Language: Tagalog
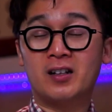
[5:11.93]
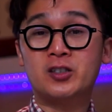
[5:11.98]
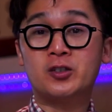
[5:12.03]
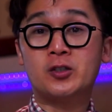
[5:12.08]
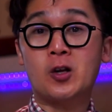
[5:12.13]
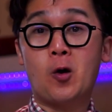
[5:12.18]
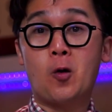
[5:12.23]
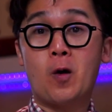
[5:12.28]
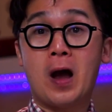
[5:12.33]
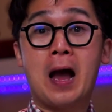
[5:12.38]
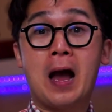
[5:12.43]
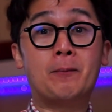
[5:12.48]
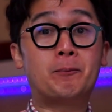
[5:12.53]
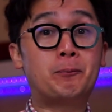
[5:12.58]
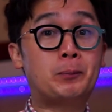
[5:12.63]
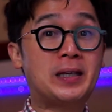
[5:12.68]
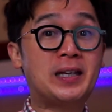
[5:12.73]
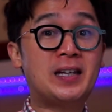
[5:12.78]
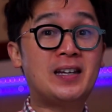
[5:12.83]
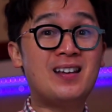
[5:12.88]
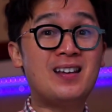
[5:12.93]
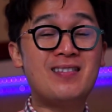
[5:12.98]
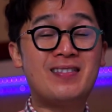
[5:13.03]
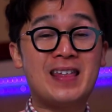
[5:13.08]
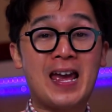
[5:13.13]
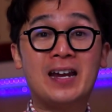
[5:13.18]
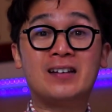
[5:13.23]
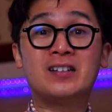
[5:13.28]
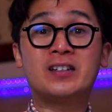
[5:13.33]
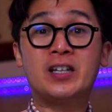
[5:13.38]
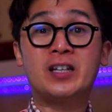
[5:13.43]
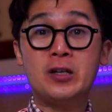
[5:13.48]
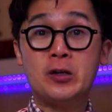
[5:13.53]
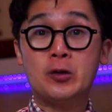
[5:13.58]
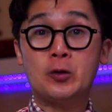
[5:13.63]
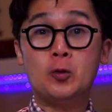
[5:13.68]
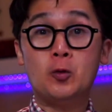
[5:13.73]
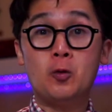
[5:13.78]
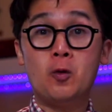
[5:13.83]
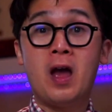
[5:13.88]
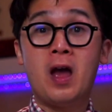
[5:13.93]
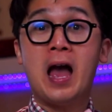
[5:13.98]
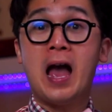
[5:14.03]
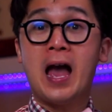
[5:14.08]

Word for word: So, ang P then Q,